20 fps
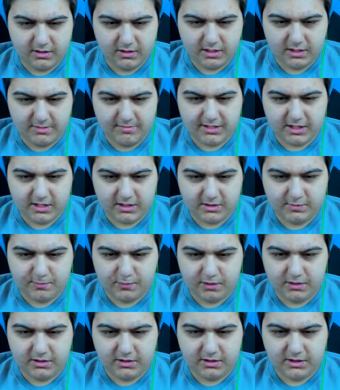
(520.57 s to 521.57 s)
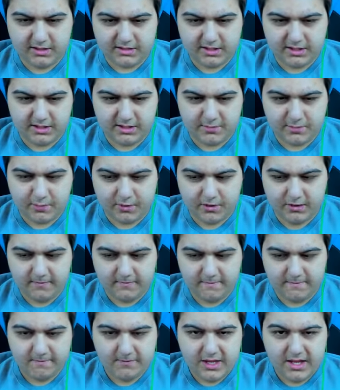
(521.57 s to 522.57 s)
Ahmet 6 puan. Hasan 2 puan.
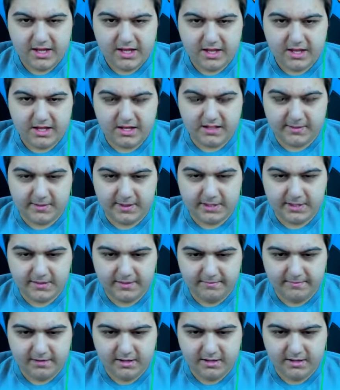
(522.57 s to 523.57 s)
Hadi bakalım.